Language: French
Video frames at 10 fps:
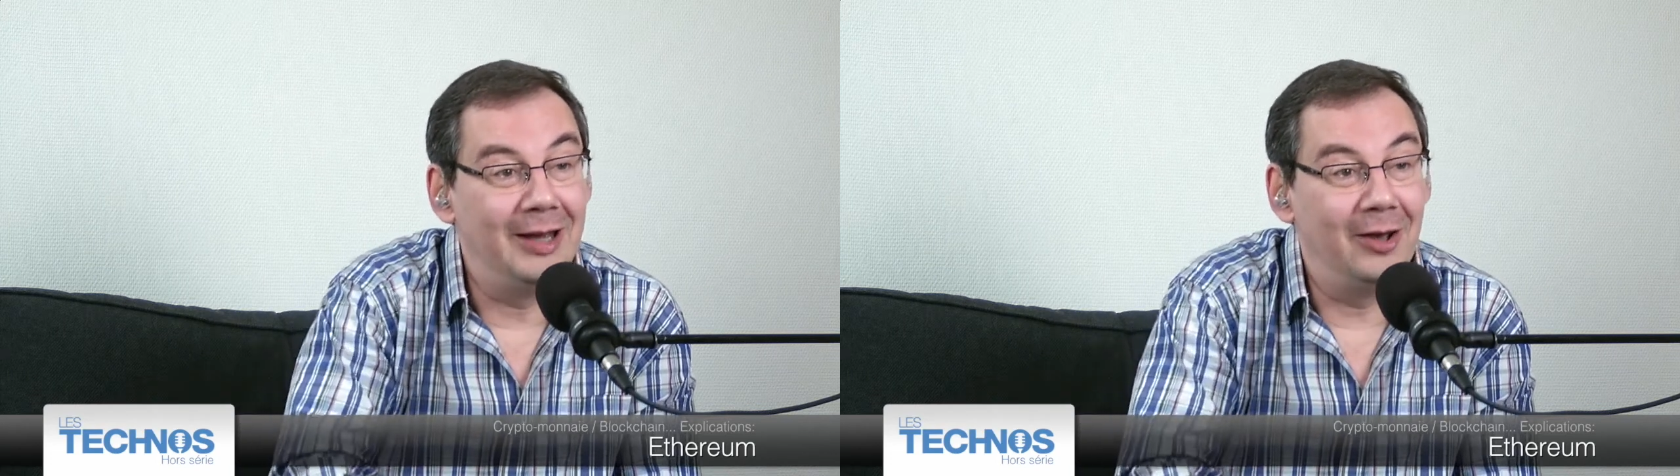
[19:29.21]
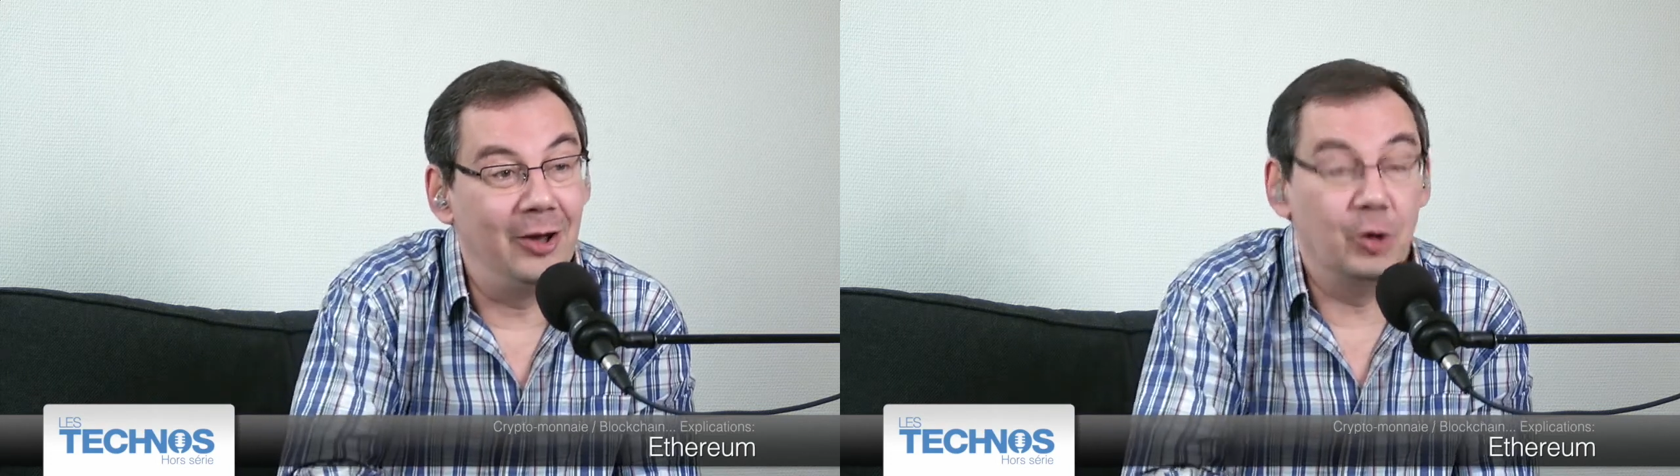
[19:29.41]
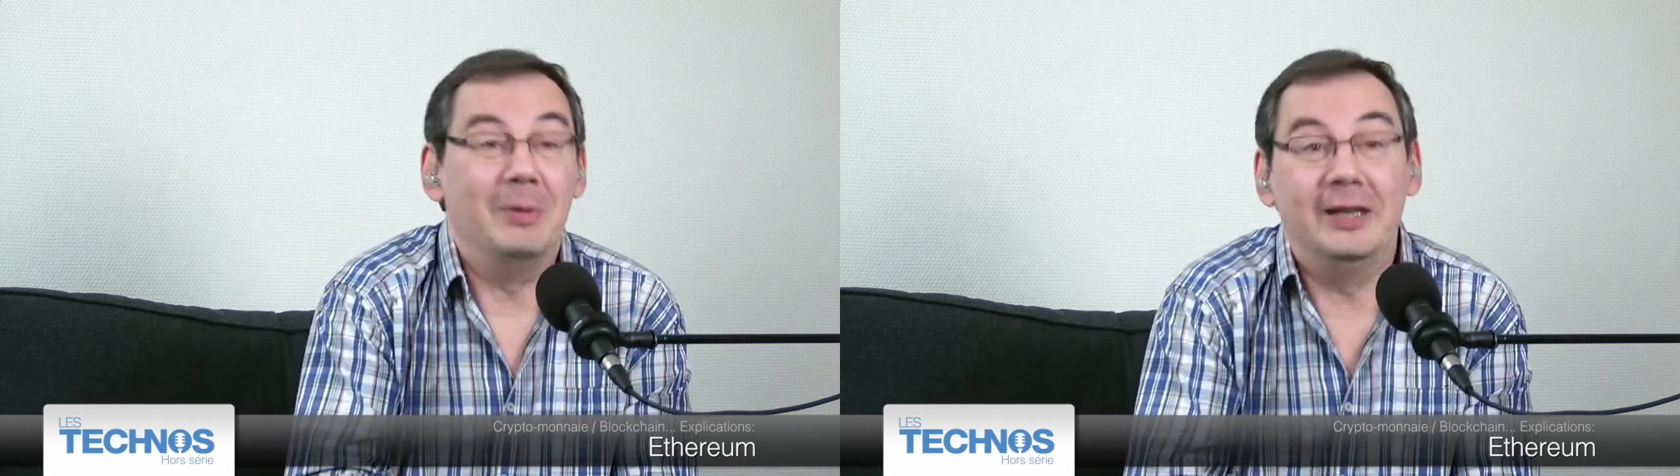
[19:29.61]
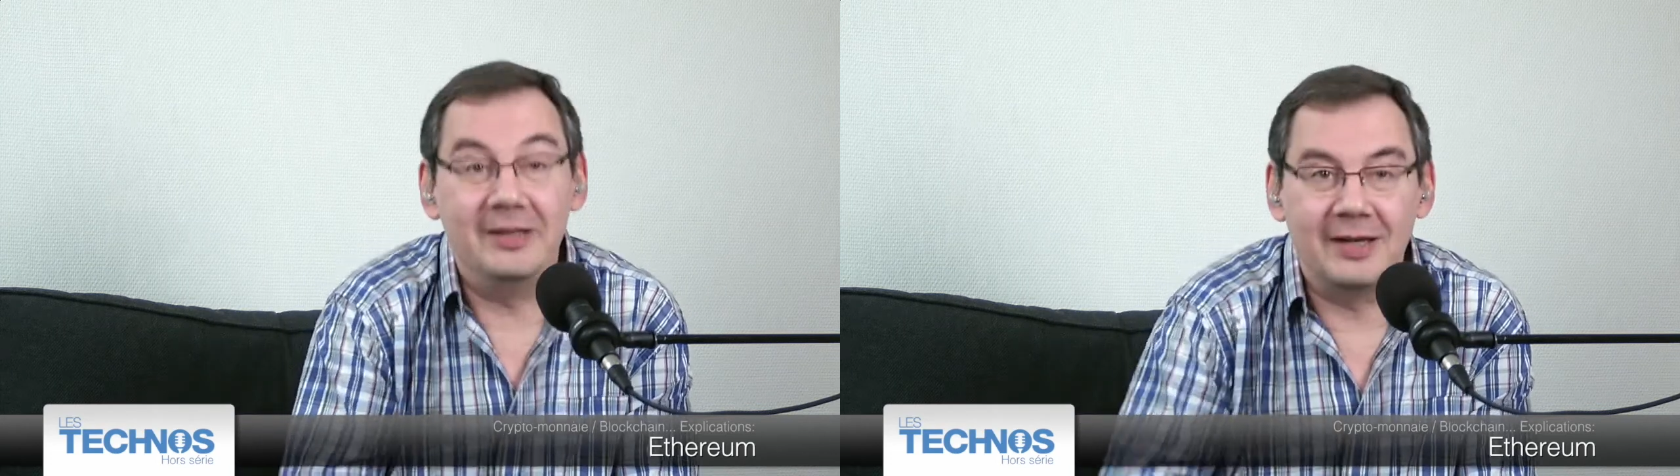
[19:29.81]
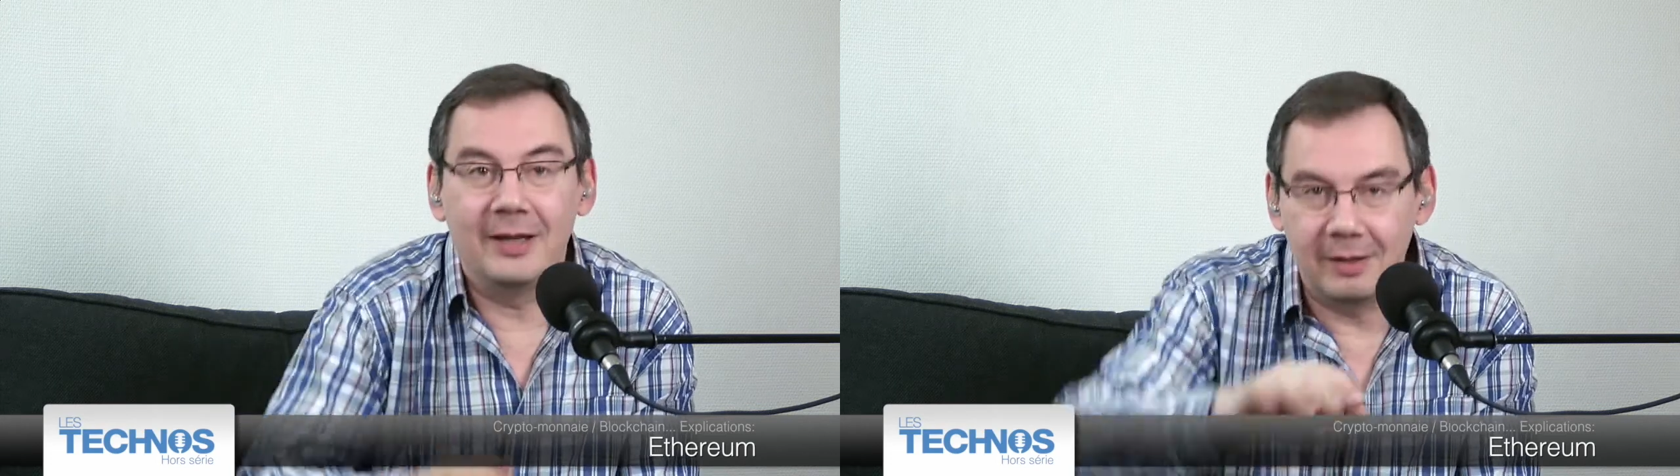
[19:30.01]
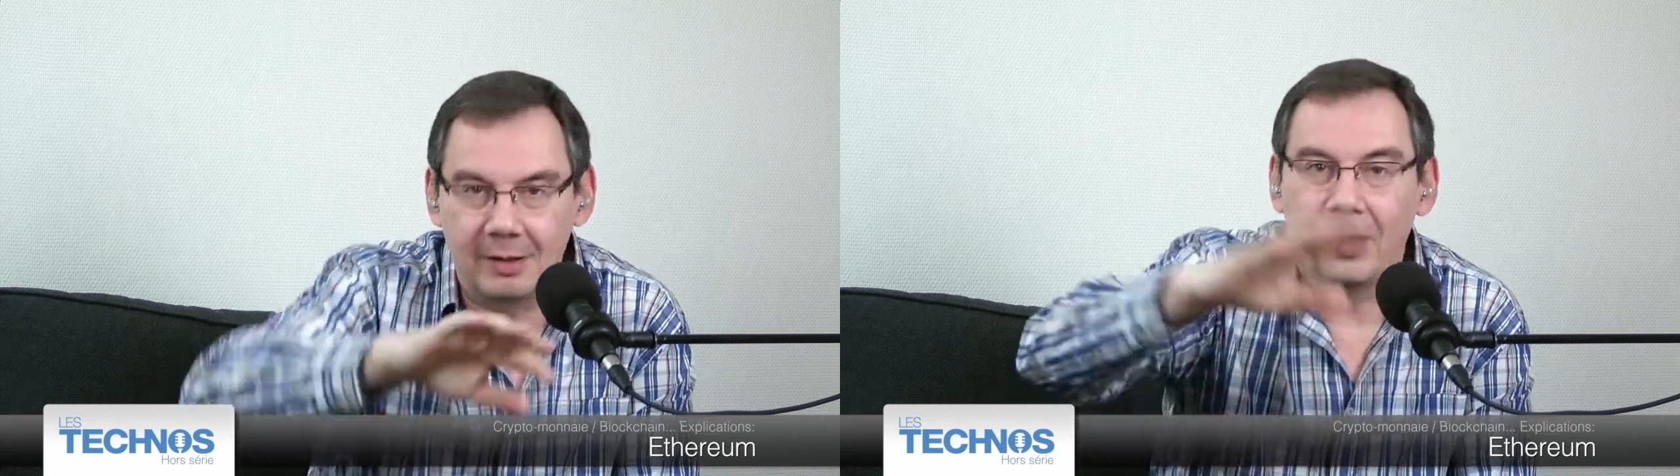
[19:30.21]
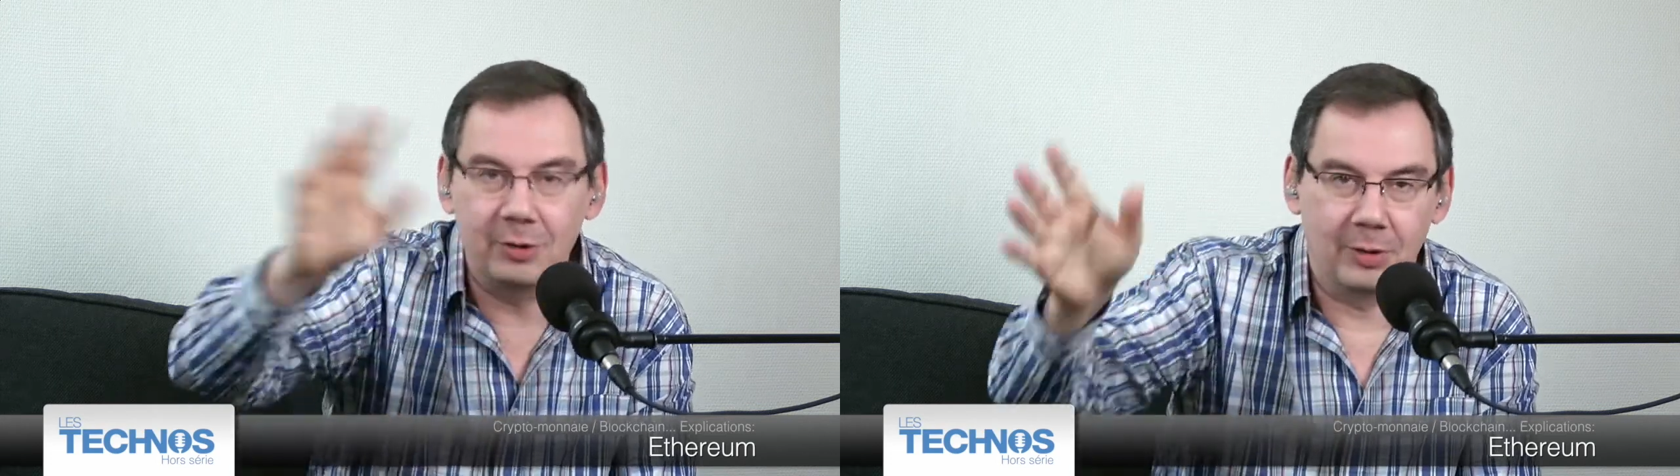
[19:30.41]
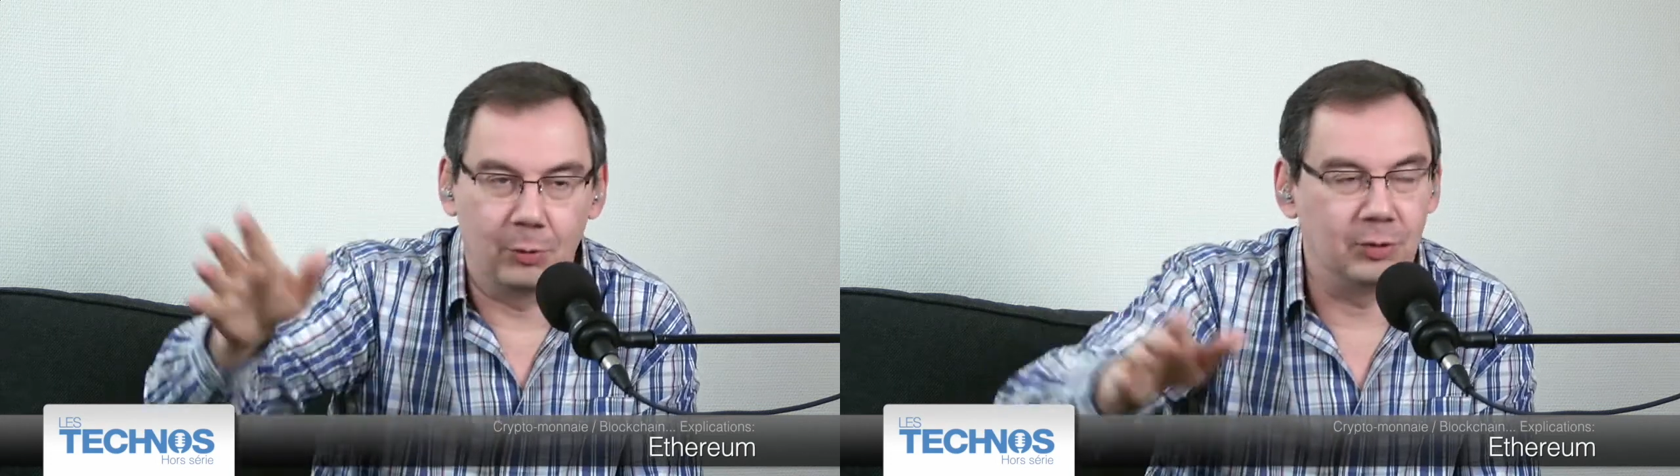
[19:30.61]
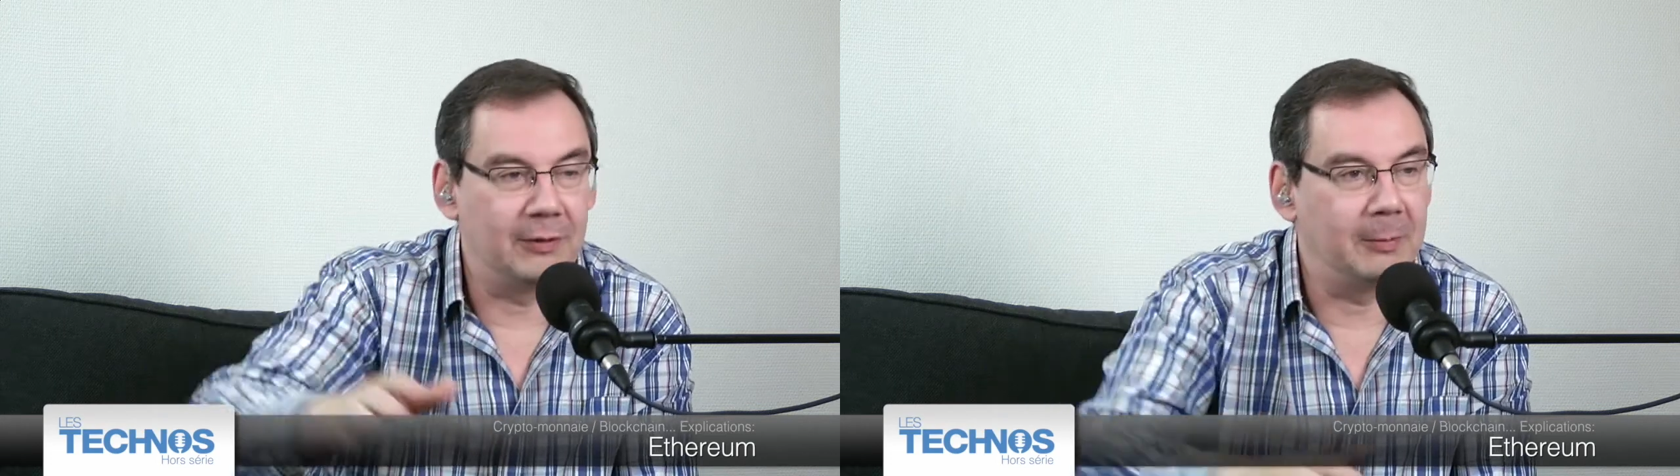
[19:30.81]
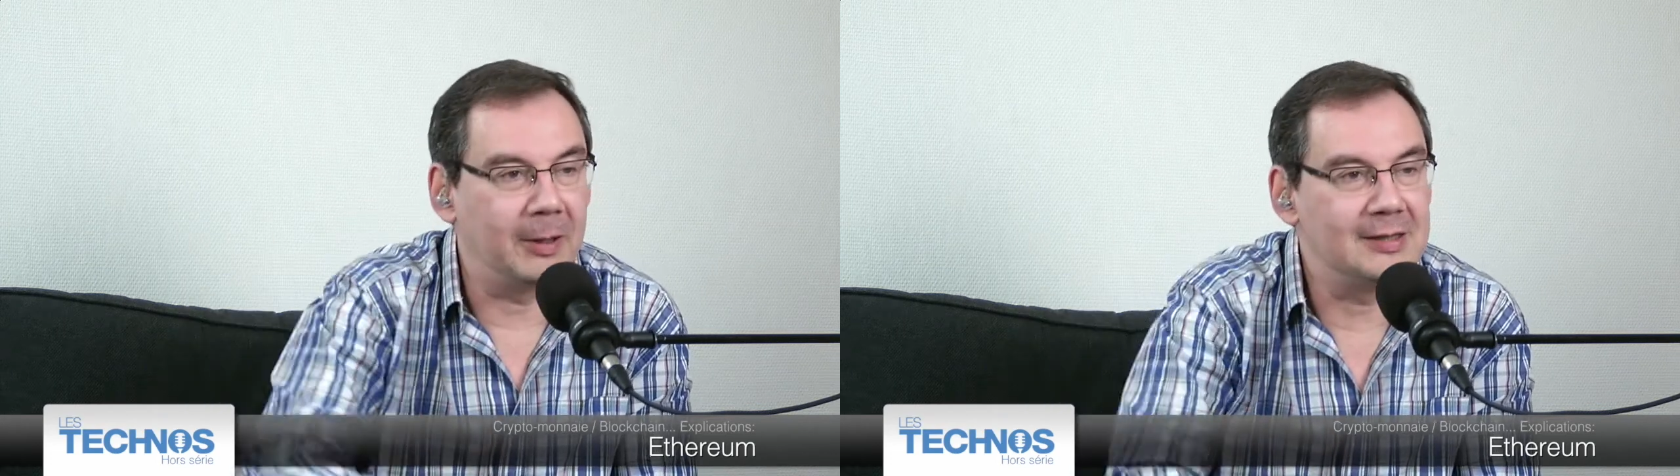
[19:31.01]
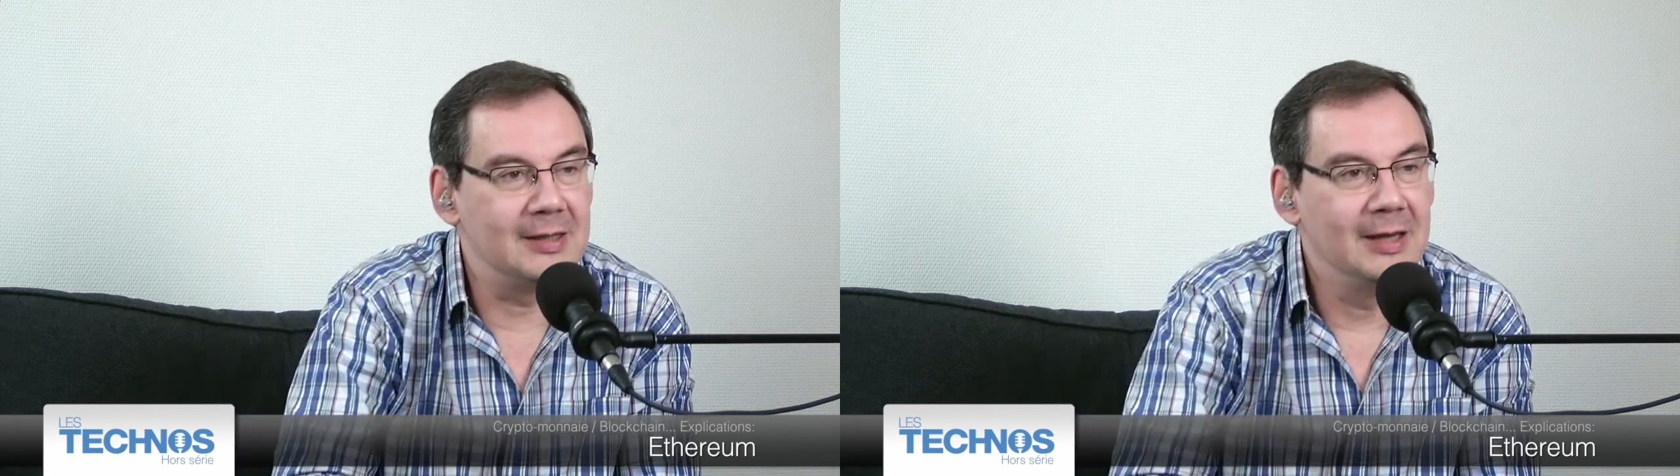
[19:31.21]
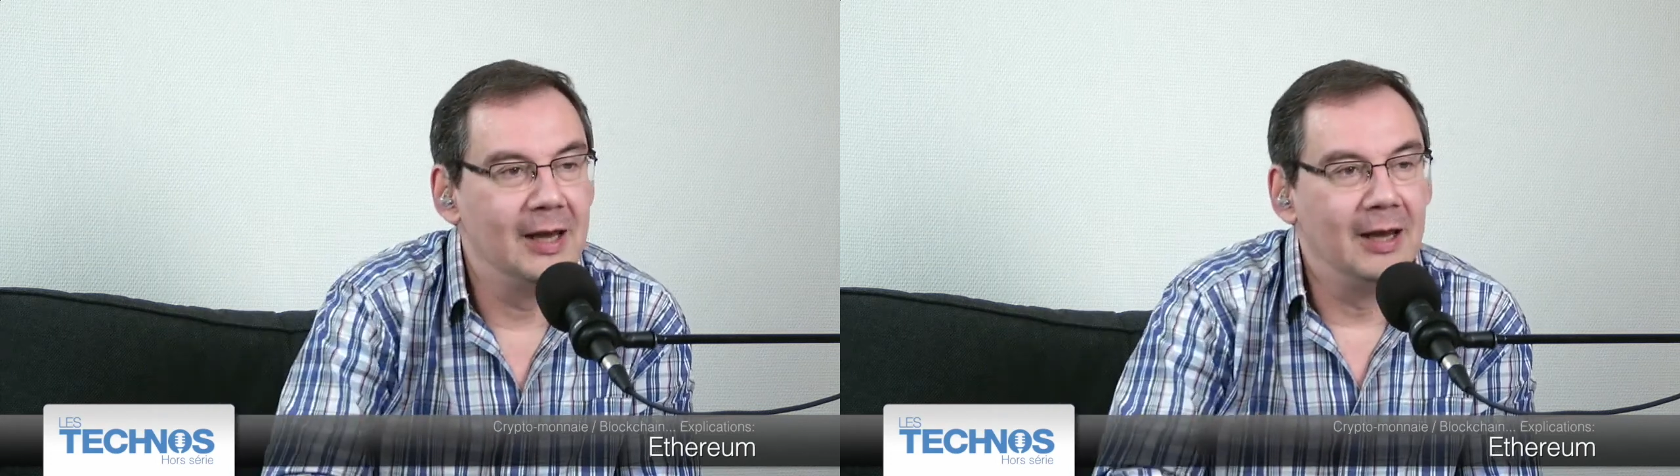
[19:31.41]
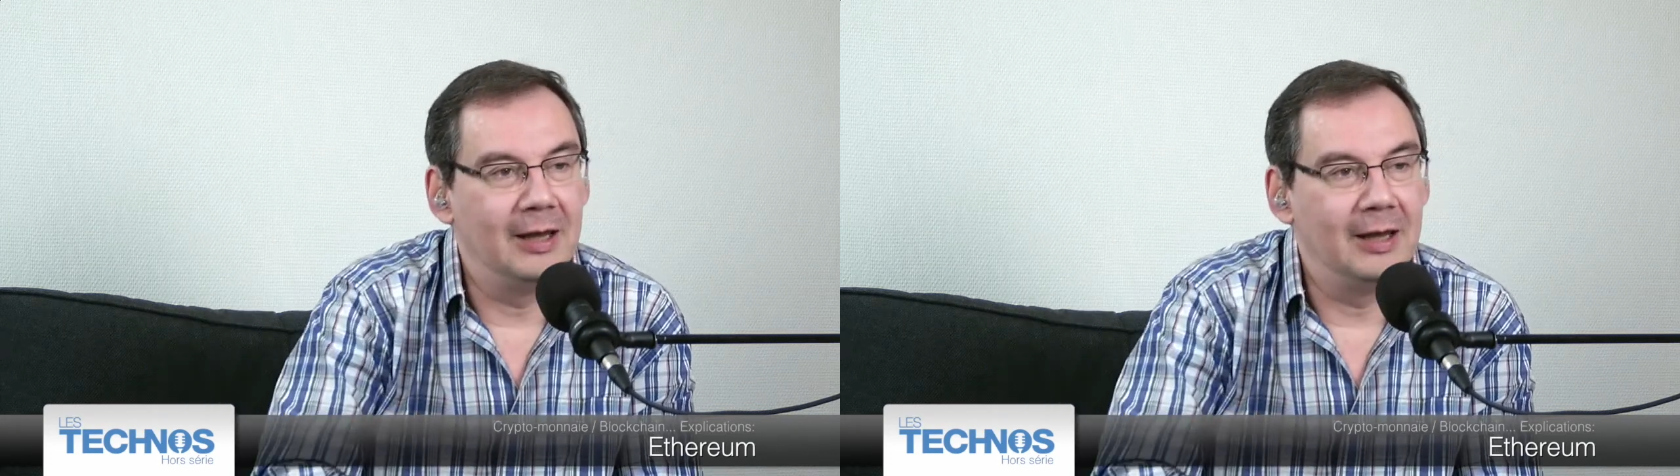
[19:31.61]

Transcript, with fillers: 2017, hein, soyons tout à fait précis,